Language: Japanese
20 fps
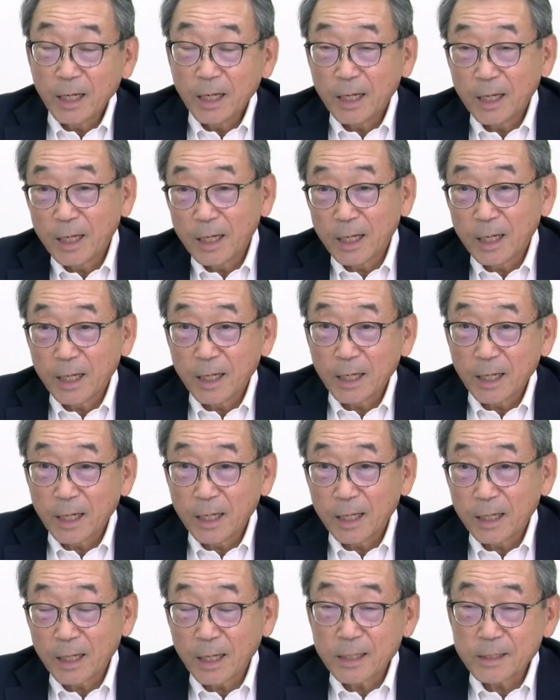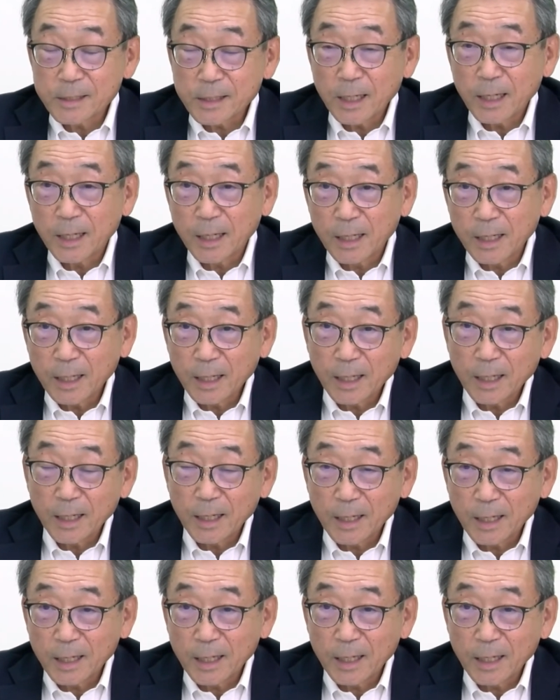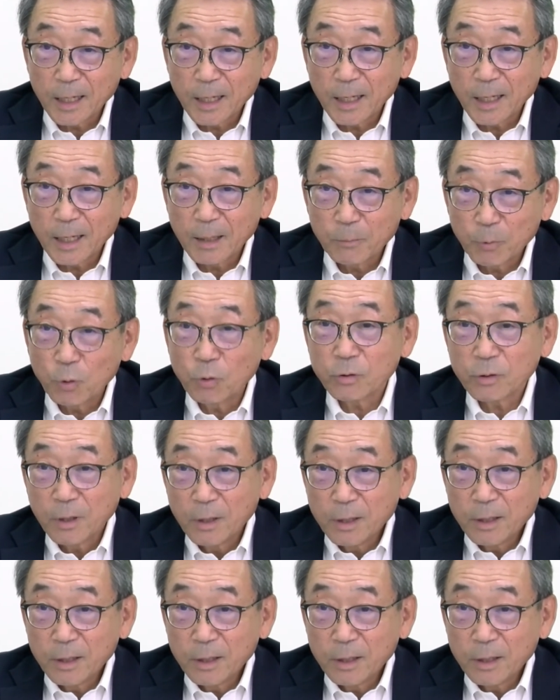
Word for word: えー、現在、えー、も